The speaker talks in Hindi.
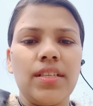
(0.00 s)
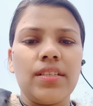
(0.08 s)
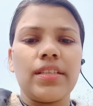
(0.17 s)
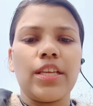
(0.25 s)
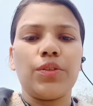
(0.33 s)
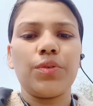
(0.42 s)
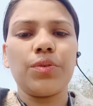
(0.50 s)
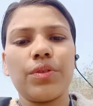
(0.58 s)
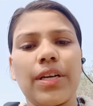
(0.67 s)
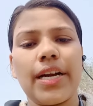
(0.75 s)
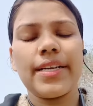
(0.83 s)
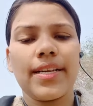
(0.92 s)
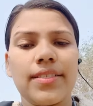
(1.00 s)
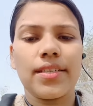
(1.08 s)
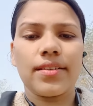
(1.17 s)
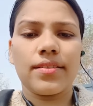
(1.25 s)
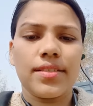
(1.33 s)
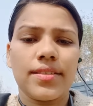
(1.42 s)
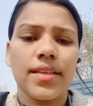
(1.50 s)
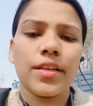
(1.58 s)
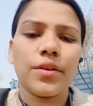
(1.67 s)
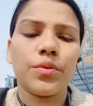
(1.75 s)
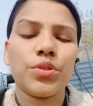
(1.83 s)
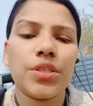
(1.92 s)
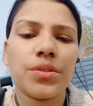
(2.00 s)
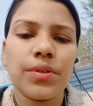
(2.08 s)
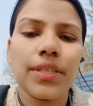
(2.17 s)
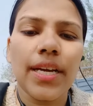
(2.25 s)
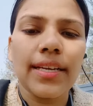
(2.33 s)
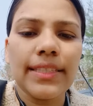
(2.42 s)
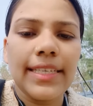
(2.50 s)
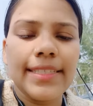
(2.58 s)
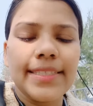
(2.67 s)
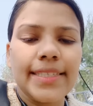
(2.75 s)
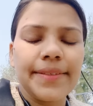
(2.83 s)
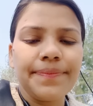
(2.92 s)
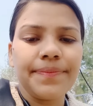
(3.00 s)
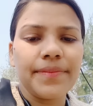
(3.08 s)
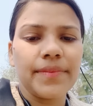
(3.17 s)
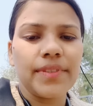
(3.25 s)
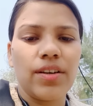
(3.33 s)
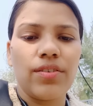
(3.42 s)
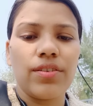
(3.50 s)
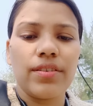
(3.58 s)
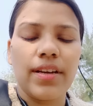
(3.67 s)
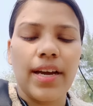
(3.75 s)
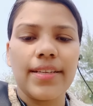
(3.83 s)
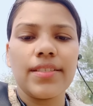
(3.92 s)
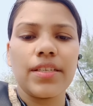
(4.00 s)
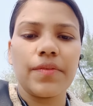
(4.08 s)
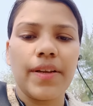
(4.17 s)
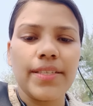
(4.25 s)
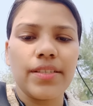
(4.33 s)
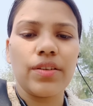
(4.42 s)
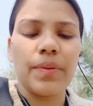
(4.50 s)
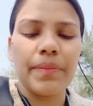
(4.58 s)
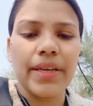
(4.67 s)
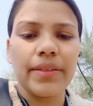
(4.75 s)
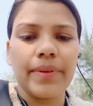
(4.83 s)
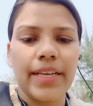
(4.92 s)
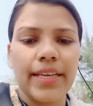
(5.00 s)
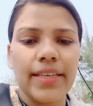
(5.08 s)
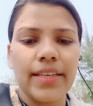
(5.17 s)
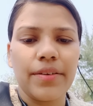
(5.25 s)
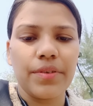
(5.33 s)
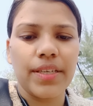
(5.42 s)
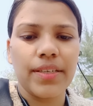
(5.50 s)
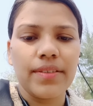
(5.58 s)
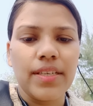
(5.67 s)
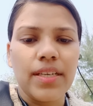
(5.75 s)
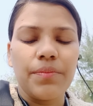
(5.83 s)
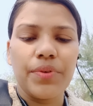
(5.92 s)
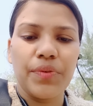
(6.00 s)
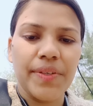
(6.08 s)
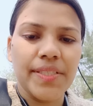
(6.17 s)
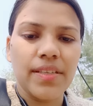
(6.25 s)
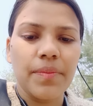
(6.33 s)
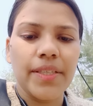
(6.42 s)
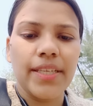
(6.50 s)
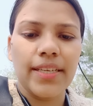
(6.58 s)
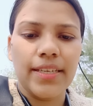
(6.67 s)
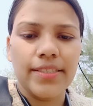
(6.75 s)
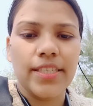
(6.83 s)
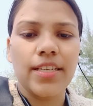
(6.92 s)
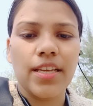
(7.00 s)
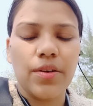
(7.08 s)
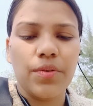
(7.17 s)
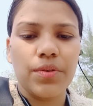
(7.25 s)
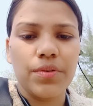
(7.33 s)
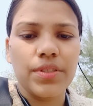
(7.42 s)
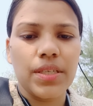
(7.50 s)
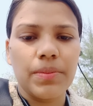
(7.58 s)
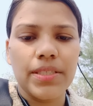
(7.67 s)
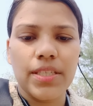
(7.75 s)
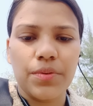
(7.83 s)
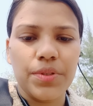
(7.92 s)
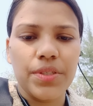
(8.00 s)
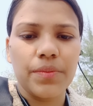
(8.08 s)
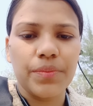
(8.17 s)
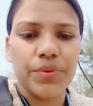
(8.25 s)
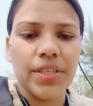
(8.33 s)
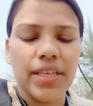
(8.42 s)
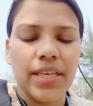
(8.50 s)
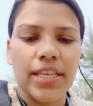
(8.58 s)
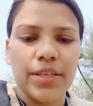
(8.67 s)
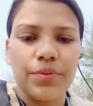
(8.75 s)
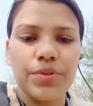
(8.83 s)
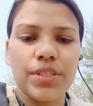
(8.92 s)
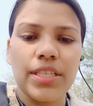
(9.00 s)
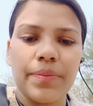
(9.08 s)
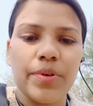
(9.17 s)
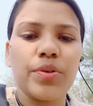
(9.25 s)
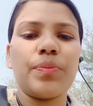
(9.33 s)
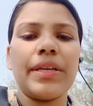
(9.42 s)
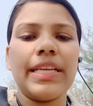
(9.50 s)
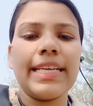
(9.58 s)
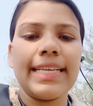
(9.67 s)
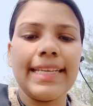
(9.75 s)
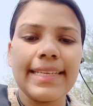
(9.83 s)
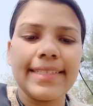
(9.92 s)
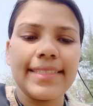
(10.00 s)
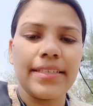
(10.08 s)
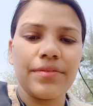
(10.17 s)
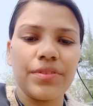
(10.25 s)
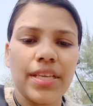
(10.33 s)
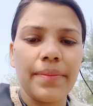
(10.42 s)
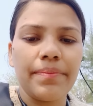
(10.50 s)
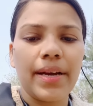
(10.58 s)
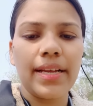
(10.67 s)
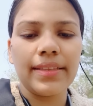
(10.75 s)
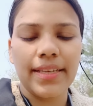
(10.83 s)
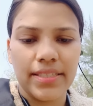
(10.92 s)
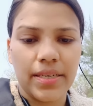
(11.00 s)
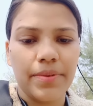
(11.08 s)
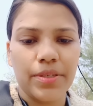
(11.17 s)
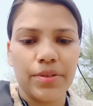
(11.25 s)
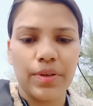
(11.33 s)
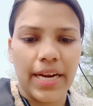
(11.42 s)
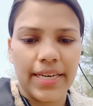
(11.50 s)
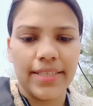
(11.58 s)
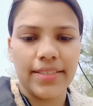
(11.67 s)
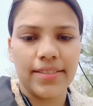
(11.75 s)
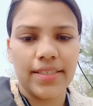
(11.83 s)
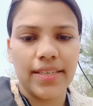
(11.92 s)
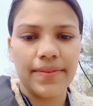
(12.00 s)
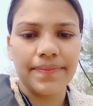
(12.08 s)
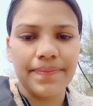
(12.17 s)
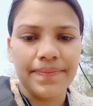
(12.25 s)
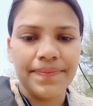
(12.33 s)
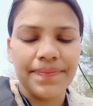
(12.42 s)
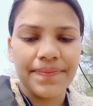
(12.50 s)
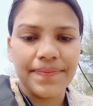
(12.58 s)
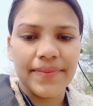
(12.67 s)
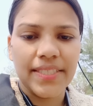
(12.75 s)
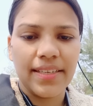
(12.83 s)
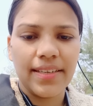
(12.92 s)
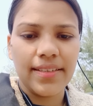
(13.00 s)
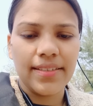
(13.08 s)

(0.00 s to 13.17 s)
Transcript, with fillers: नहीं तो घटना चक्र से सारे क्वेश्चन को याद कीजिए और आर एस अग्रवाल से तो आप मैथ बना ही रहे होंगे प्रीवियस ईयर में देख लीजिएगा कि कौन कौन चैप्टर से क्वेश्चन पूछे गए हैं उस चैप्टर को पहले क्लियर कीजिए उसके बाद नए चैप्टर को ऐड कीजिएगा ठीक है